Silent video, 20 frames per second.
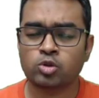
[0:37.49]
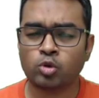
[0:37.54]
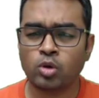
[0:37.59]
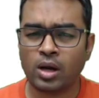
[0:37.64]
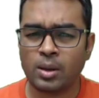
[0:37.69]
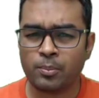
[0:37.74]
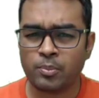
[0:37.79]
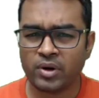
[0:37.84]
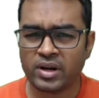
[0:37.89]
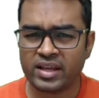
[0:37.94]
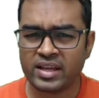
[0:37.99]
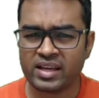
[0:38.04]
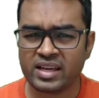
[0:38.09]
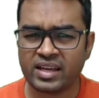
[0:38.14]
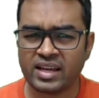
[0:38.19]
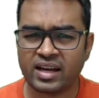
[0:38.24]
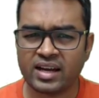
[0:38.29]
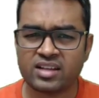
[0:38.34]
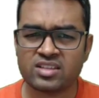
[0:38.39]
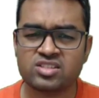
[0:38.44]
तो हम
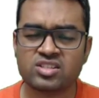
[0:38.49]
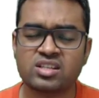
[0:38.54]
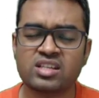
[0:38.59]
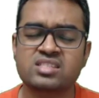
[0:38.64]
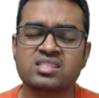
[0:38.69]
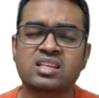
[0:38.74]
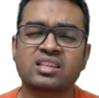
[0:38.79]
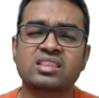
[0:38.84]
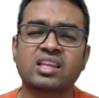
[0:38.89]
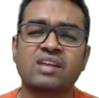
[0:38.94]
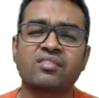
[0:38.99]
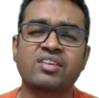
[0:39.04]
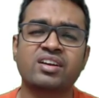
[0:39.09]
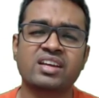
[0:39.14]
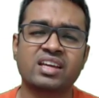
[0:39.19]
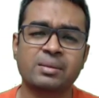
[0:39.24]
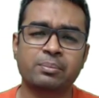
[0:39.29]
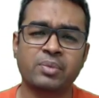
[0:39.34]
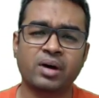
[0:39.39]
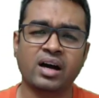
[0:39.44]
पढ़ेंगे आज कि
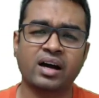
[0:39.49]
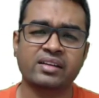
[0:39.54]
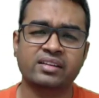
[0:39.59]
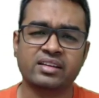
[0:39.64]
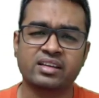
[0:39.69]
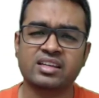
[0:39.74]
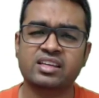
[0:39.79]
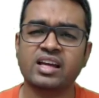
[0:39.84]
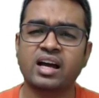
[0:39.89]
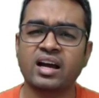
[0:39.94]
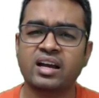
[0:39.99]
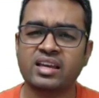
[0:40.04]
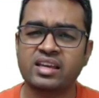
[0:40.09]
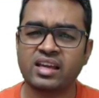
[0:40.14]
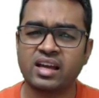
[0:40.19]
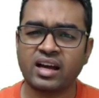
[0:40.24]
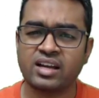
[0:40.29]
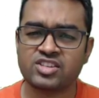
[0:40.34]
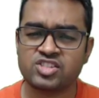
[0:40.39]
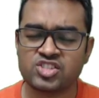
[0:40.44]
संतावन के बाद क्या
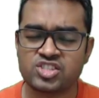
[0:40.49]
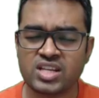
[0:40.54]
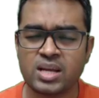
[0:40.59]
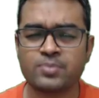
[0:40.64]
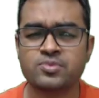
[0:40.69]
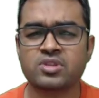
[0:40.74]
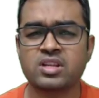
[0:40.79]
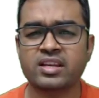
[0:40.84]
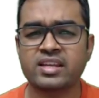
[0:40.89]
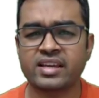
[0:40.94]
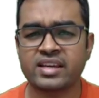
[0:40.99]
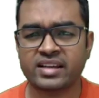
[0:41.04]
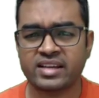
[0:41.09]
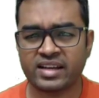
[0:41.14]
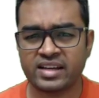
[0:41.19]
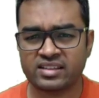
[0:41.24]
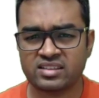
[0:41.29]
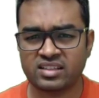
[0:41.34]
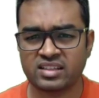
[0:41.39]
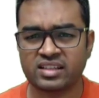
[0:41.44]
क्या स्टेप्स लिए
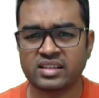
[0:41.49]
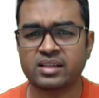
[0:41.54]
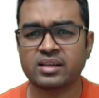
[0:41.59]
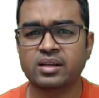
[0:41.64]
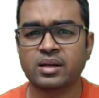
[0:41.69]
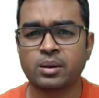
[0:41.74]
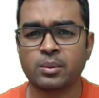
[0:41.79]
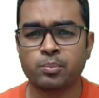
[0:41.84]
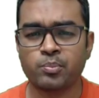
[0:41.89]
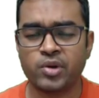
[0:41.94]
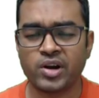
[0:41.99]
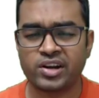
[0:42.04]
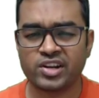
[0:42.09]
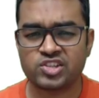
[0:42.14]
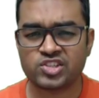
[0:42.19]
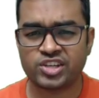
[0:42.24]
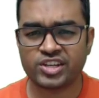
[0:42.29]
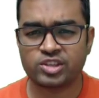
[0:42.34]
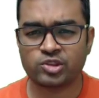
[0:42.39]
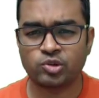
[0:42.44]
गए थे
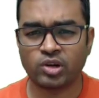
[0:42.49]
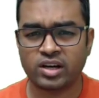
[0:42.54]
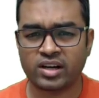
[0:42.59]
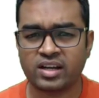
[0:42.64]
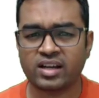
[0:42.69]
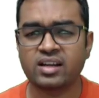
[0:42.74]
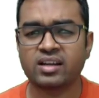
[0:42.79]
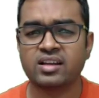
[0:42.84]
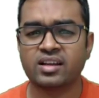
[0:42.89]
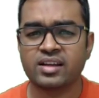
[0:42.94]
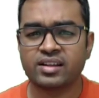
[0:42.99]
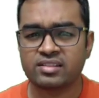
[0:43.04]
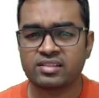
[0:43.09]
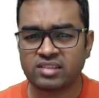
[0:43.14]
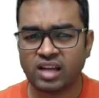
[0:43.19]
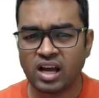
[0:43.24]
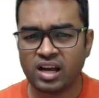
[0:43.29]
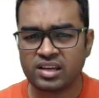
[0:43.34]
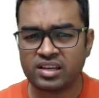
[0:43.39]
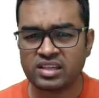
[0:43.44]
ब्रिटिश के द्वारा
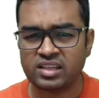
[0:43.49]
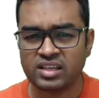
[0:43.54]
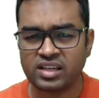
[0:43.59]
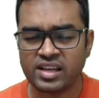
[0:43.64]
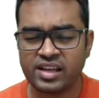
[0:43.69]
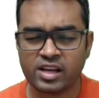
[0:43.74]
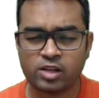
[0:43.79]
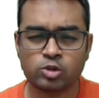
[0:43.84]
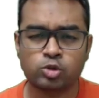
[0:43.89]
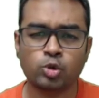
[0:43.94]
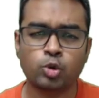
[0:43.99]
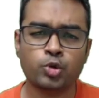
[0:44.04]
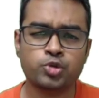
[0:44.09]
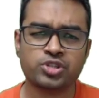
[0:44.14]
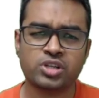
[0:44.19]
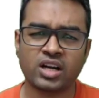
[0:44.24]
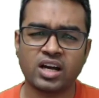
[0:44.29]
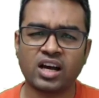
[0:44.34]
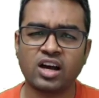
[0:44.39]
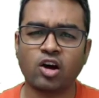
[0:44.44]
ताकि एक
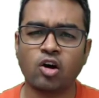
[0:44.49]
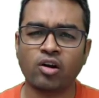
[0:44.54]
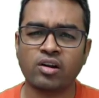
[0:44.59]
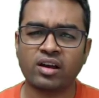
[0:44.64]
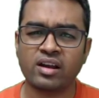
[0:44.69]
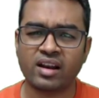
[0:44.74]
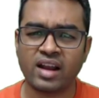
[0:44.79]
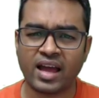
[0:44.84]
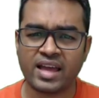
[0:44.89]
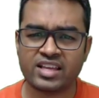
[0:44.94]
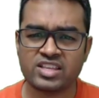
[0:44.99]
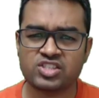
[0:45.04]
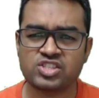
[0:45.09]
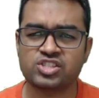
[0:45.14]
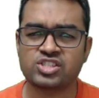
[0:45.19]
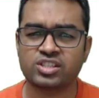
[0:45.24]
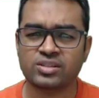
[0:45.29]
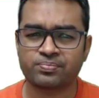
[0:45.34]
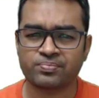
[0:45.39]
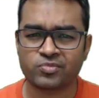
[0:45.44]
दूसरा
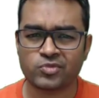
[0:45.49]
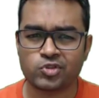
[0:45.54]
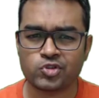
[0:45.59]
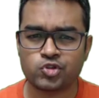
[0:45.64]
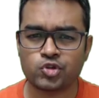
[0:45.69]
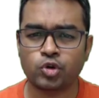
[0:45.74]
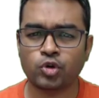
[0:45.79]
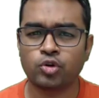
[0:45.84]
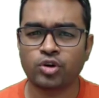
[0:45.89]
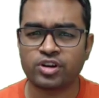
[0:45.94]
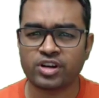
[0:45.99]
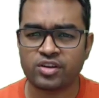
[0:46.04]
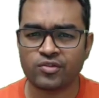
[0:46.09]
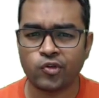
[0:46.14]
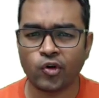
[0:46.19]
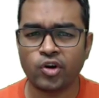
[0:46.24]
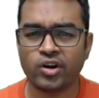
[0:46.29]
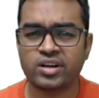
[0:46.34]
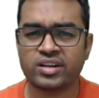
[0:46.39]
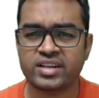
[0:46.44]
ऑर्गेनाइज्ड जो
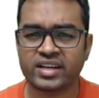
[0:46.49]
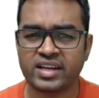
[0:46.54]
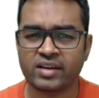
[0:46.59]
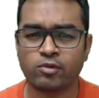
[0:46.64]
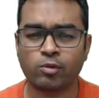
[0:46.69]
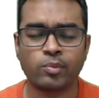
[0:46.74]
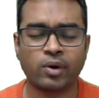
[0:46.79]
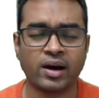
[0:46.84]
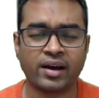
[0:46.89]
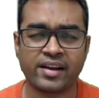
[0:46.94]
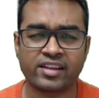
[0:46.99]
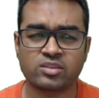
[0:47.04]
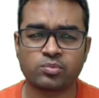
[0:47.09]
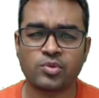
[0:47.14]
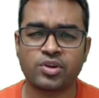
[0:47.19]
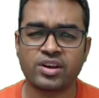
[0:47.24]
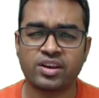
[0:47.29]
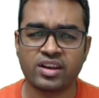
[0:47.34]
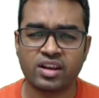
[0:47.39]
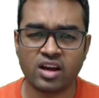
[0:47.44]
रिवोल्ट है वो
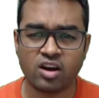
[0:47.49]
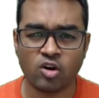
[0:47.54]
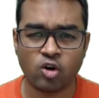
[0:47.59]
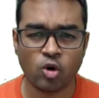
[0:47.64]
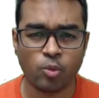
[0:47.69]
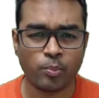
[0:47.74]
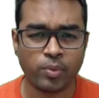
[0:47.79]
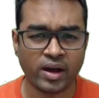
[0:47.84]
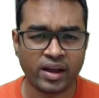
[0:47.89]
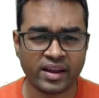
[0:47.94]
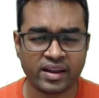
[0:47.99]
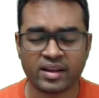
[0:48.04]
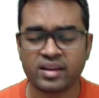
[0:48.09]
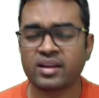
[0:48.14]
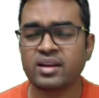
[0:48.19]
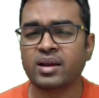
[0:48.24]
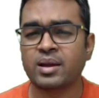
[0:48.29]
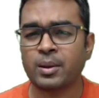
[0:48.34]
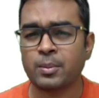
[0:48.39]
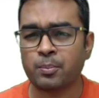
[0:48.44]
भारत में न हो पाए
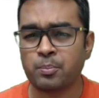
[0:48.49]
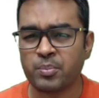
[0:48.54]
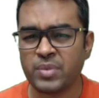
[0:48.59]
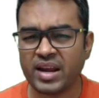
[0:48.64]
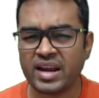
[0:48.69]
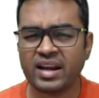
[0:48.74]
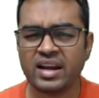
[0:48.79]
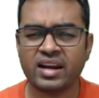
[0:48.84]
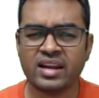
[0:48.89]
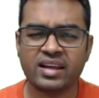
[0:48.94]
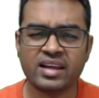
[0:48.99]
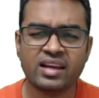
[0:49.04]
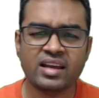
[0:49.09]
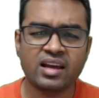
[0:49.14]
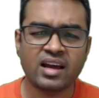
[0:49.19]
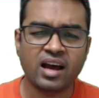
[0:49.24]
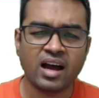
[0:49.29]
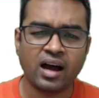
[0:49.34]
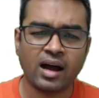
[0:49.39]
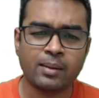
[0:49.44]
मेनली
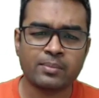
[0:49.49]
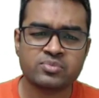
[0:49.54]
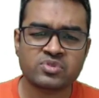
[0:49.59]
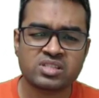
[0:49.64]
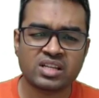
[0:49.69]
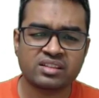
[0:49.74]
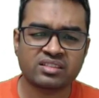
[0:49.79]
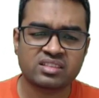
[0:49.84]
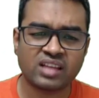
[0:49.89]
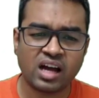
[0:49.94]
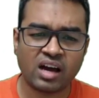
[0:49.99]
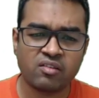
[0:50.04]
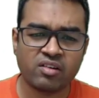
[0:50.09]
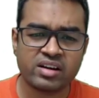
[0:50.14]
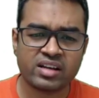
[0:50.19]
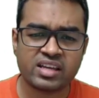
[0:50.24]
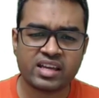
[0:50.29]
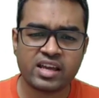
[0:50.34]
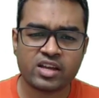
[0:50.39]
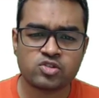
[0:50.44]
हम
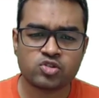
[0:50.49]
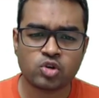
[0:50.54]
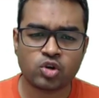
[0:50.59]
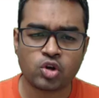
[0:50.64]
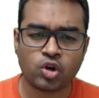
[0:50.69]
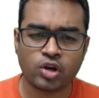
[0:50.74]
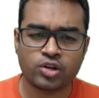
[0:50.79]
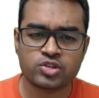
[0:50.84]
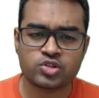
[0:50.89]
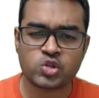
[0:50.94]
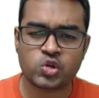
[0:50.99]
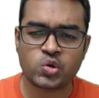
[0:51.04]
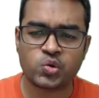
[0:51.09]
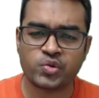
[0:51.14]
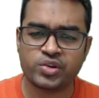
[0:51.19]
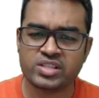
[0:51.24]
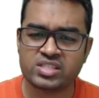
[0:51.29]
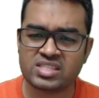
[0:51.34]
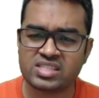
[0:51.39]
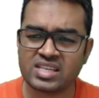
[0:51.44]
संतावन के जो
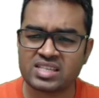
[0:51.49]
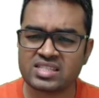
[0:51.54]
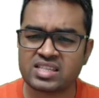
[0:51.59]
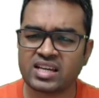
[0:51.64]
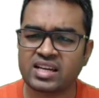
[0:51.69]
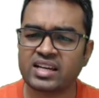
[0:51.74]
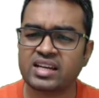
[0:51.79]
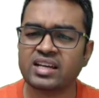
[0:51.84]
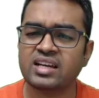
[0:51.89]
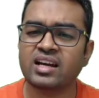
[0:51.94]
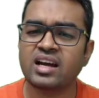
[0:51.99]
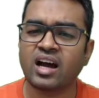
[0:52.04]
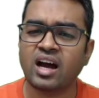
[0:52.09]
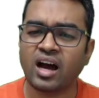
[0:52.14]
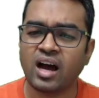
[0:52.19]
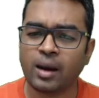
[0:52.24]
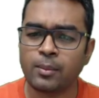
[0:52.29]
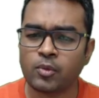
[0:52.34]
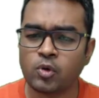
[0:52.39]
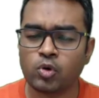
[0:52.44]
कॉन्सिक्वेंसेज हैं
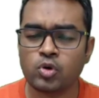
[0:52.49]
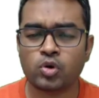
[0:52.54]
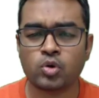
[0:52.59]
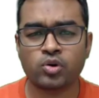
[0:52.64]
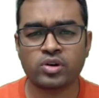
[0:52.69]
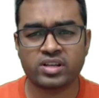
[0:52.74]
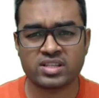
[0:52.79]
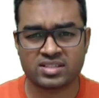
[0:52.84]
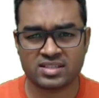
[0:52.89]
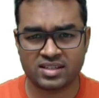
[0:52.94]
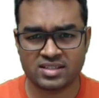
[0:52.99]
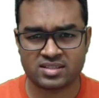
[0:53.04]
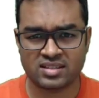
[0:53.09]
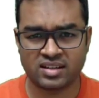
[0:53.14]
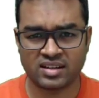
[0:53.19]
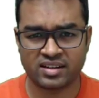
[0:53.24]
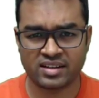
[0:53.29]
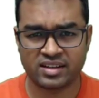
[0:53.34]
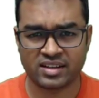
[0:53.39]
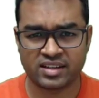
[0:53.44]
हम उनको डिस्कस
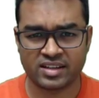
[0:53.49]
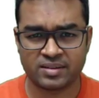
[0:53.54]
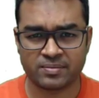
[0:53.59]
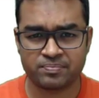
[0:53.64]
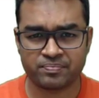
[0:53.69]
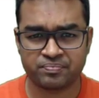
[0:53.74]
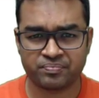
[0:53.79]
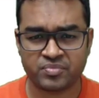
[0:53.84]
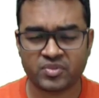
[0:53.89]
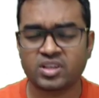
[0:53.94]
करेंगे